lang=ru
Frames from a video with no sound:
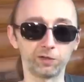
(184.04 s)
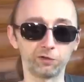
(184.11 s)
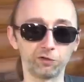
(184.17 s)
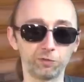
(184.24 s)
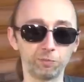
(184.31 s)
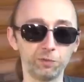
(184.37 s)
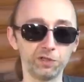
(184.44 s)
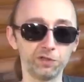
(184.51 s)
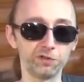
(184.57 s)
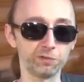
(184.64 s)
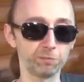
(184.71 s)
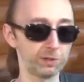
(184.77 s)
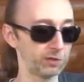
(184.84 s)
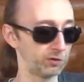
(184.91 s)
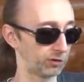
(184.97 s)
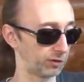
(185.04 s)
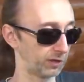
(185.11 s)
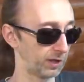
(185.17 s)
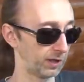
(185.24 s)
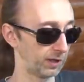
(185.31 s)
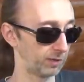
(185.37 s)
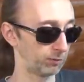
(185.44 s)
наших
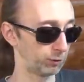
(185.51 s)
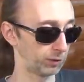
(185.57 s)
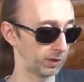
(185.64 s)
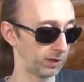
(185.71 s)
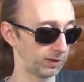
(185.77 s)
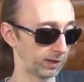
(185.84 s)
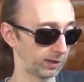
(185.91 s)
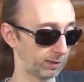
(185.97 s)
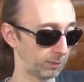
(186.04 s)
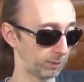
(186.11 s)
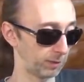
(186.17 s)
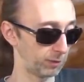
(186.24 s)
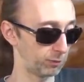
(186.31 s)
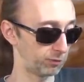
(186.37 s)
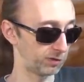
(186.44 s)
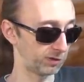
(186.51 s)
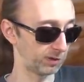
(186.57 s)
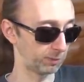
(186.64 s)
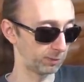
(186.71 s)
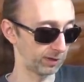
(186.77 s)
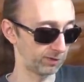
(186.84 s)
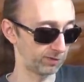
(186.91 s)
мини-тепличек вот такими
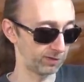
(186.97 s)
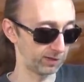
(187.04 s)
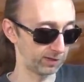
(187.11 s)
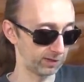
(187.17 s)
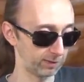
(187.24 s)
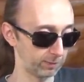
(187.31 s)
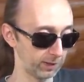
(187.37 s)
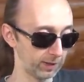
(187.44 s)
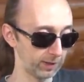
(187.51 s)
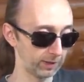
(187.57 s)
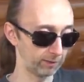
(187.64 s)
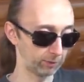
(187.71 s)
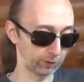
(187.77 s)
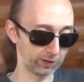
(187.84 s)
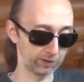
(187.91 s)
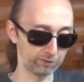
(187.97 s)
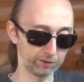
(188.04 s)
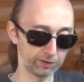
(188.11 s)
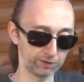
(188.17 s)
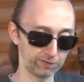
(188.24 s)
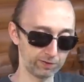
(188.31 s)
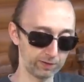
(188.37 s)
малюсенькими растениями. Вот они
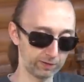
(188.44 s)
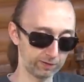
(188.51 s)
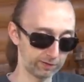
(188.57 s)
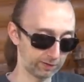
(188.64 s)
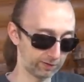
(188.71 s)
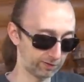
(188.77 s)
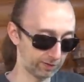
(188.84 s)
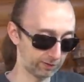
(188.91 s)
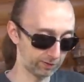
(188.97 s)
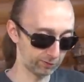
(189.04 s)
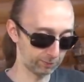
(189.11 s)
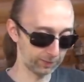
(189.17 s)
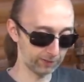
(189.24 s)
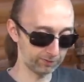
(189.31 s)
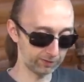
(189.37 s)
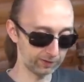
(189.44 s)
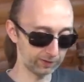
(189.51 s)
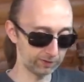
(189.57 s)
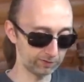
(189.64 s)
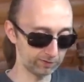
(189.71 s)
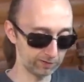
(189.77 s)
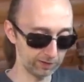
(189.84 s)
выросли где-то это за две с
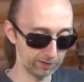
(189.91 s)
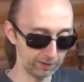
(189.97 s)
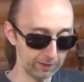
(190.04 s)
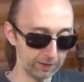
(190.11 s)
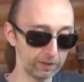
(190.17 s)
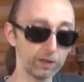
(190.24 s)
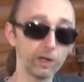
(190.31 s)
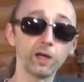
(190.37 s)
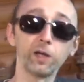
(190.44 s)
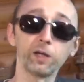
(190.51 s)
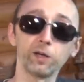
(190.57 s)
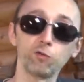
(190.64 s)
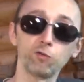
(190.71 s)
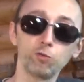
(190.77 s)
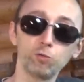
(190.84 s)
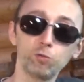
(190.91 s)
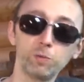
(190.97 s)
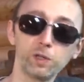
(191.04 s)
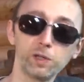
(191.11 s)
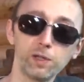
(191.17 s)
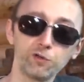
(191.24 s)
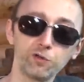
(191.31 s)
половиной недели, растут
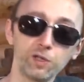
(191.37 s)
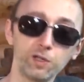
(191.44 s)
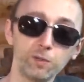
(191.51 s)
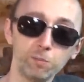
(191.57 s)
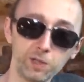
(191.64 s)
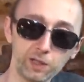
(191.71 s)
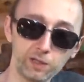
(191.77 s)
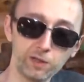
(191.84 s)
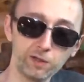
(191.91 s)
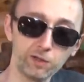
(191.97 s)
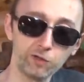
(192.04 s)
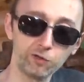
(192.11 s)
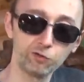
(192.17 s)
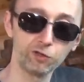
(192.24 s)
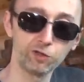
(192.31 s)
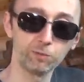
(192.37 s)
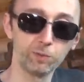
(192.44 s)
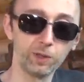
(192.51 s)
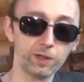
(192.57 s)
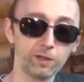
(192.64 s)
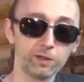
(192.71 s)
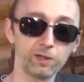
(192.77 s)
баклажаны медленнее,
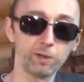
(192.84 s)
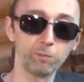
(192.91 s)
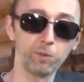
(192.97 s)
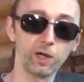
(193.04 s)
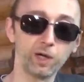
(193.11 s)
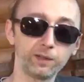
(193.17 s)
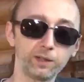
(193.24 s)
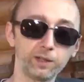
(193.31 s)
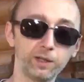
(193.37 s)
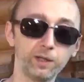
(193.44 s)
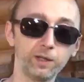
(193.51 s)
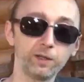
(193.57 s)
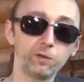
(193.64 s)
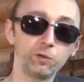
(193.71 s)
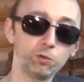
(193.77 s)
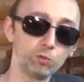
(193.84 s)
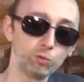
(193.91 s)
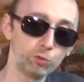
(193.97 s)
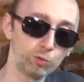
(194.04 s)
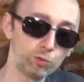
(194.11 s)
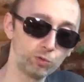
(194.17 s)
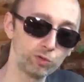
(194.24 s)
чем томаты,
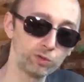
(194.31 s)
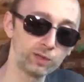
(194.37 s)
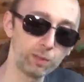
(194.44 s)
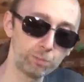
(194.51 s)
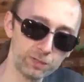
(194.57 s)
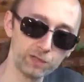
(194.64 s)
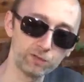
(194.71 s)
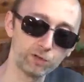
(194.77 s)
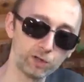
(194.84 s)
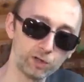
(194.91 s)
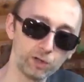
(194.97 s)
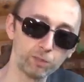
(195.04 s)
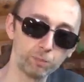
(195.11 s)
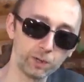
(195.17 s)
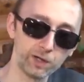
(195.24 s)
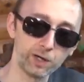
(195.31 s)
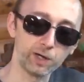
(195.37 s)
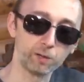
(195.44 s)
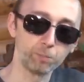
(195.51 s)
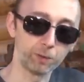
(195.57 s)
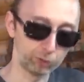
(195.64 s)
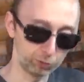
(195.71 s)
ну, на первых
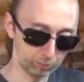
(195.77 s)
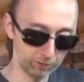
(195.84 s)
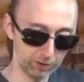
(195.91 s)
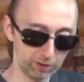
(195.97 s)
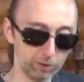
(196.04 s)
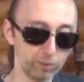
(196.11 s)
порах. Потом